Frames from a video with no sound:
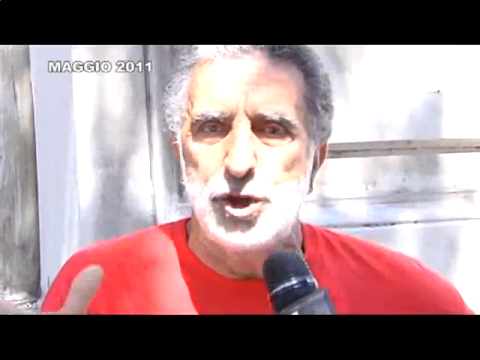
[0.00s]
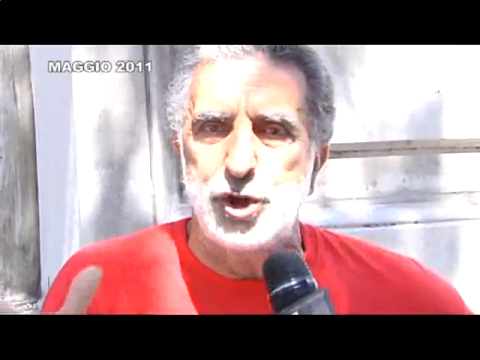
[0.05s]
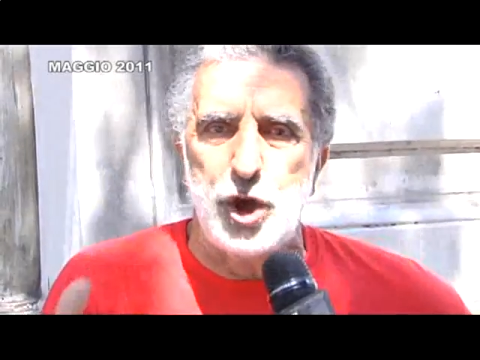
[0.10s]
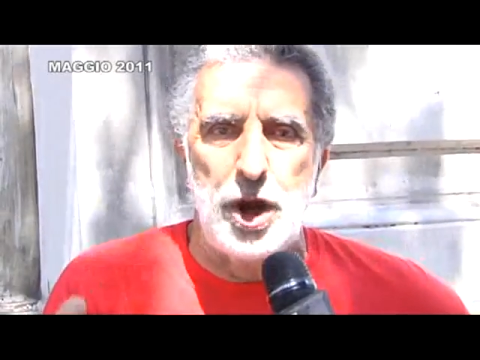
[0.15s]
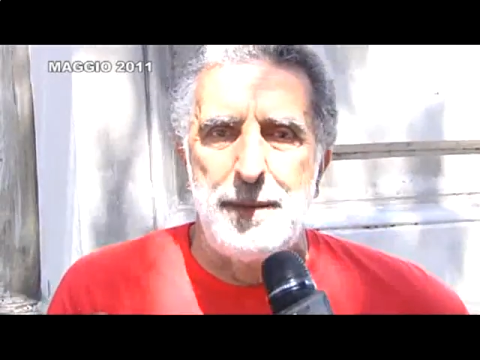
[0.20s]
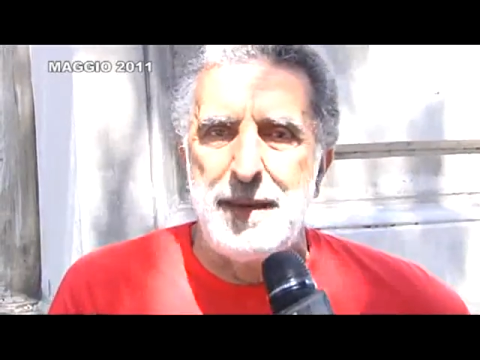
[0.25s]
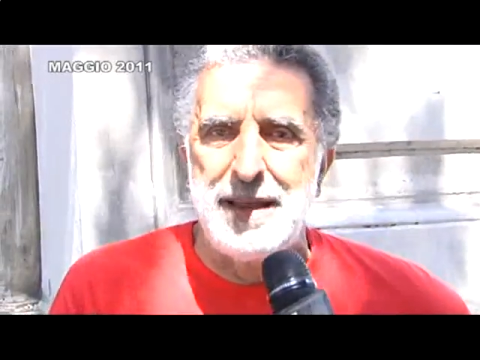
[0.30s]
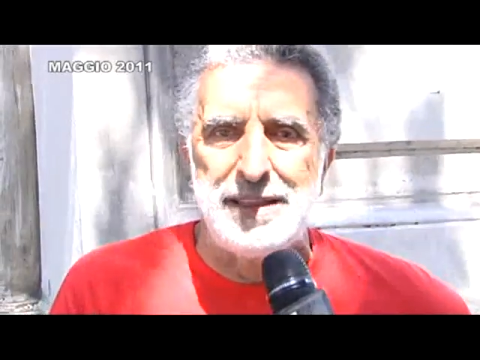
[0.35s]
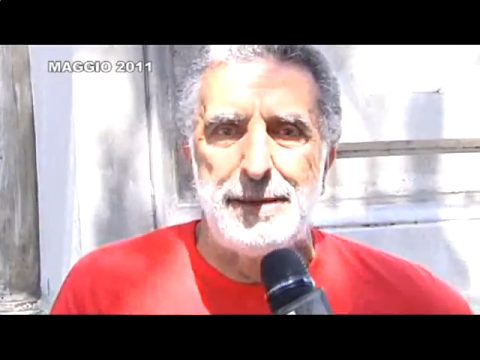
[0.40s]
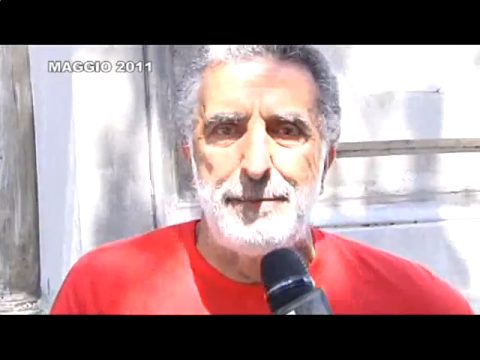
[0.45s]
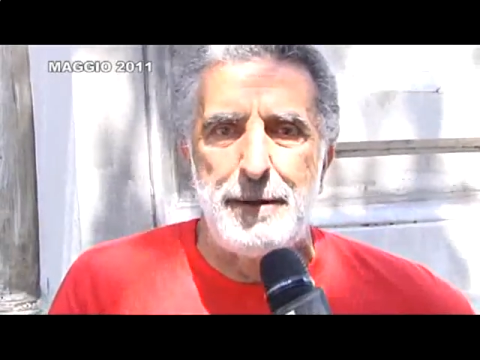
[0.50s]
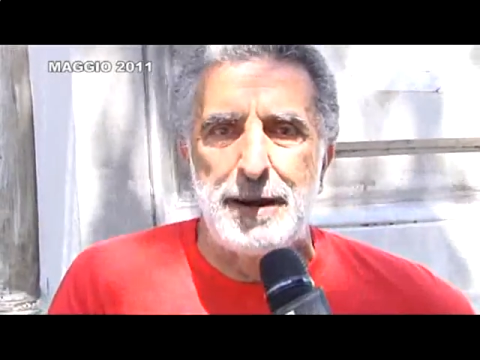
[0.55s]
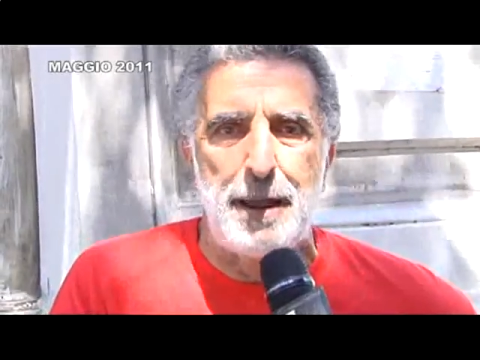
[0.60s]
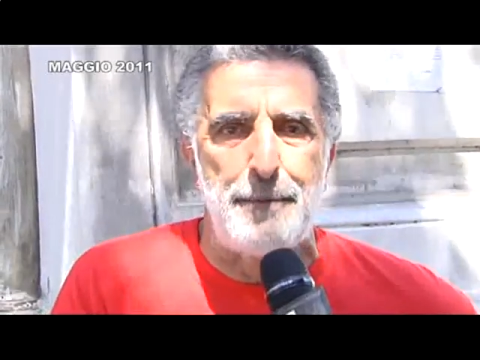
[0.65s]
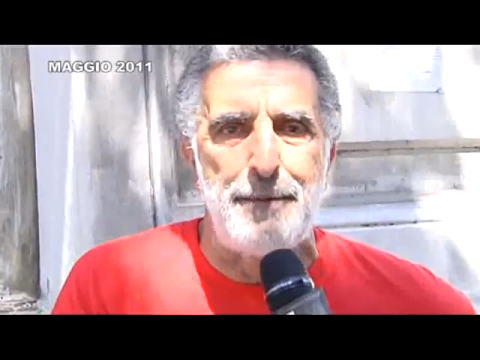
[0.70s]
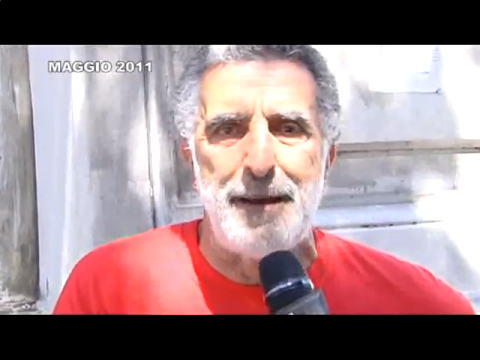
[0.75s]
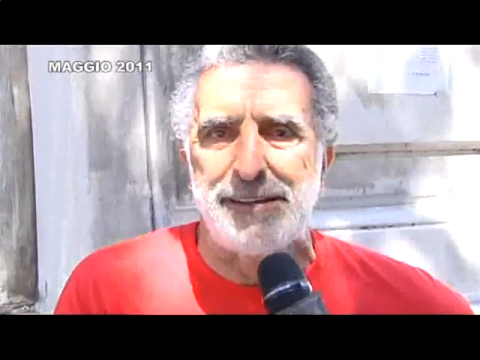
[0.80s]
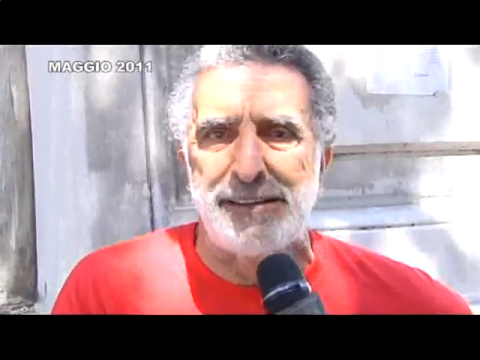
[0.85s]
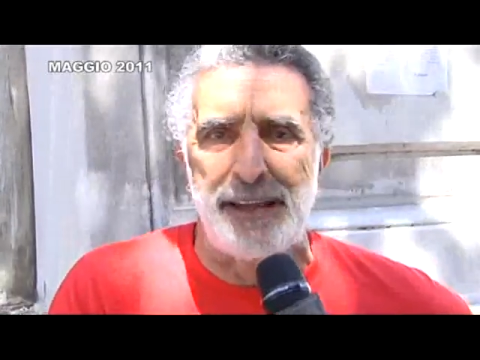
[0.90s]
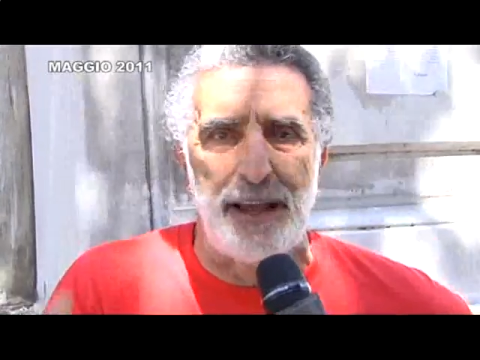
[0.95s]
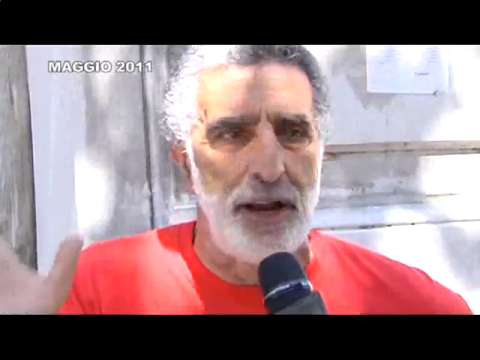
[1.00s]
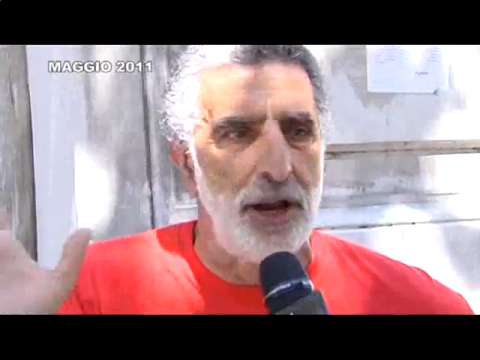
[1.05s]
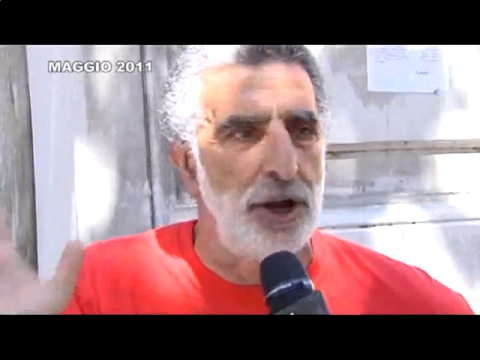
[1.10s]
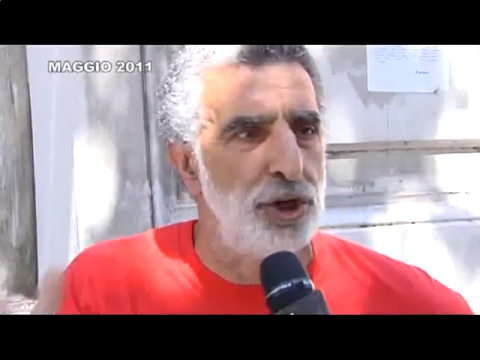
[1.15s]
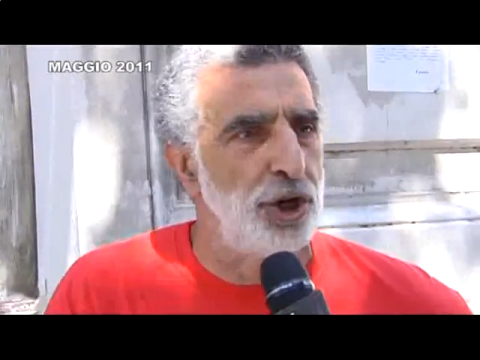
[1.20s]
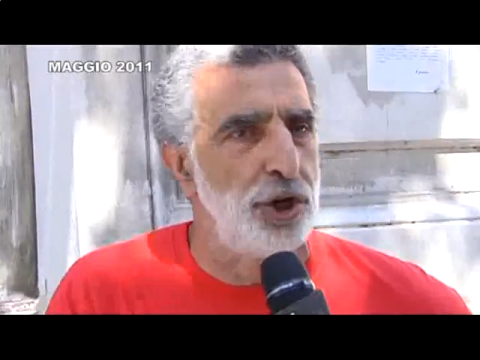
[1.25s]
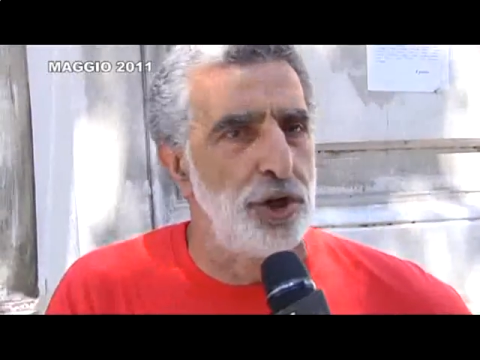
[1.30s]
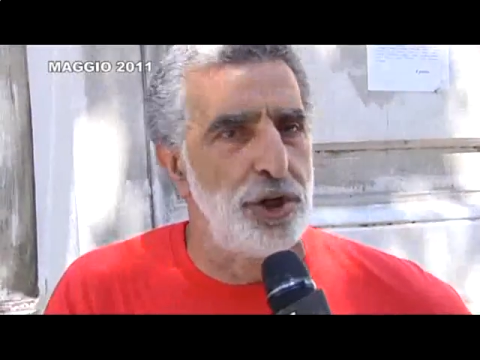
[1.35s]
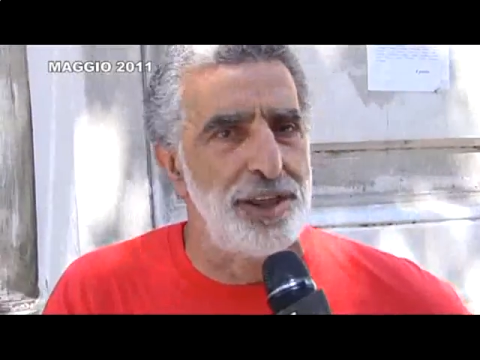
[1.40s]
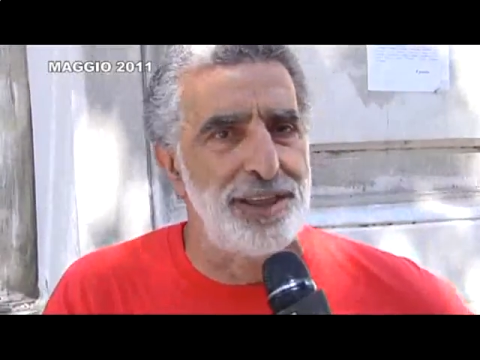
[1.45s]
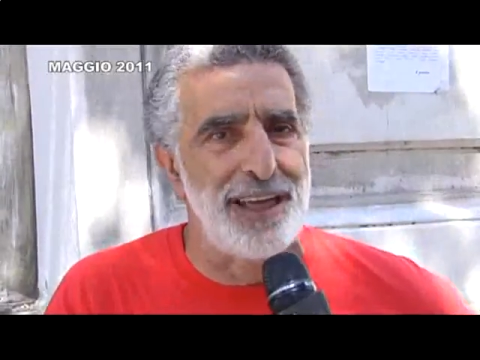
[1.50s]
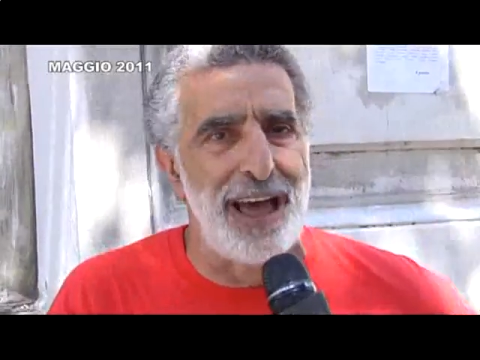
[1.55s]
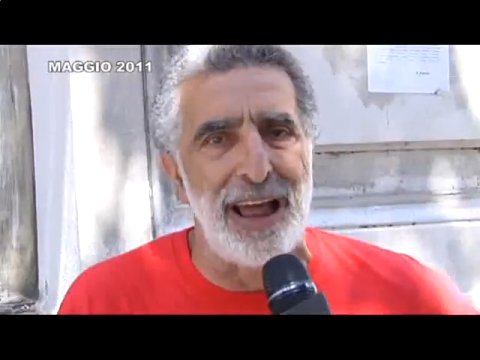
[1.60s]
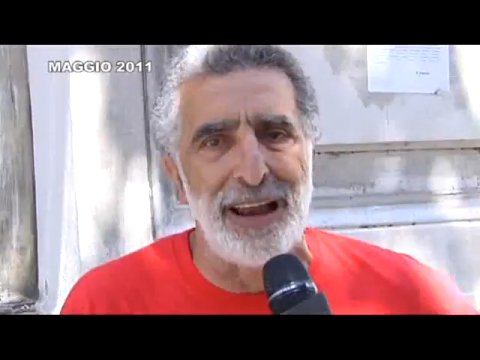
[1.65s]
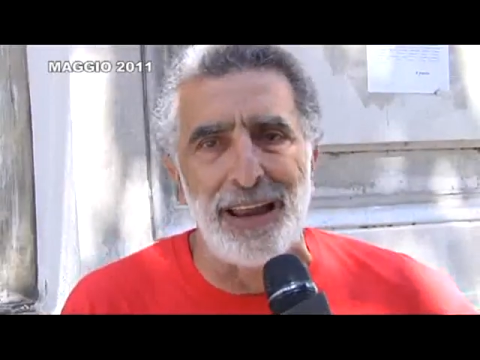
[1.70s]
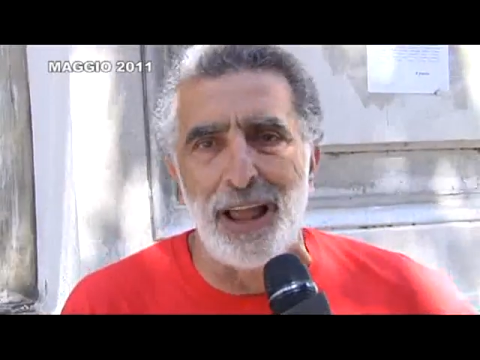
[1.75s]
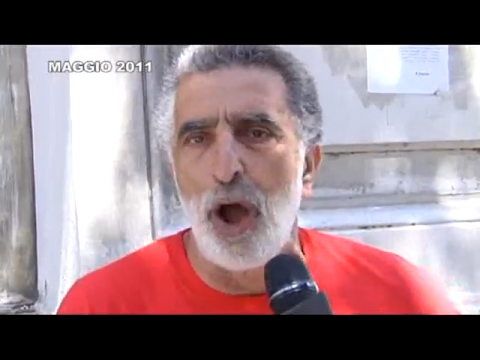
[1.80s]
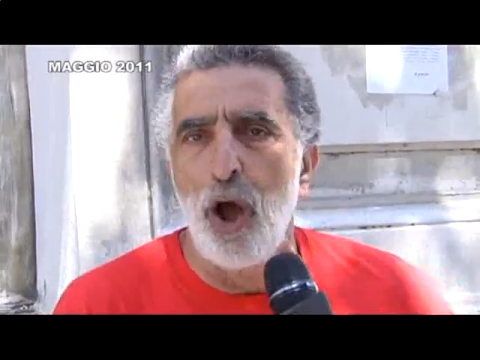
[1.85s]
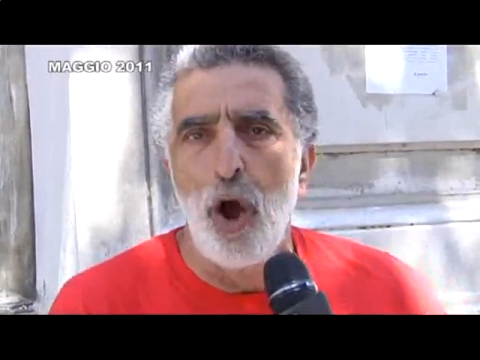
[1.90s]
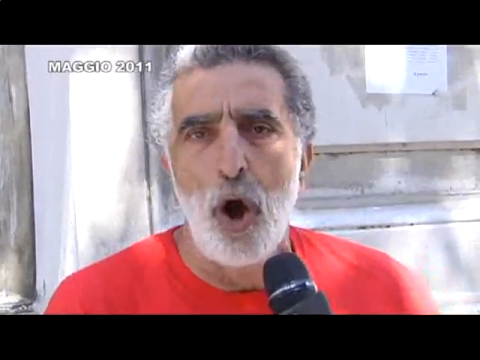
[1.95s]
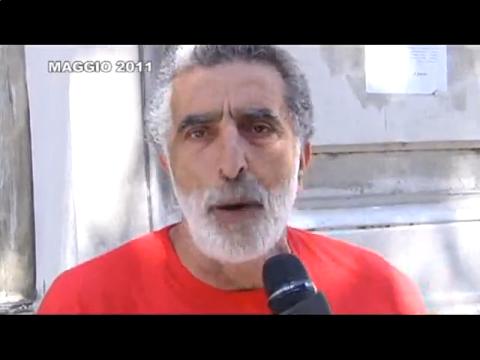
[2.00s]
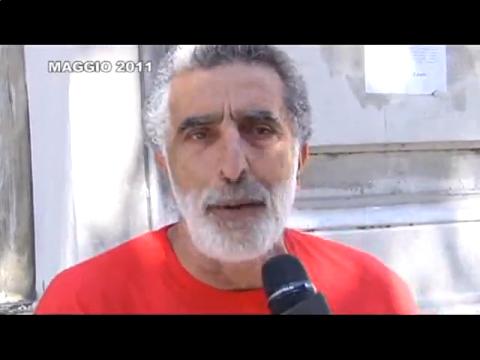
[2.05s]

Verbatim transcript: solamente perché passa il Giro d'Italia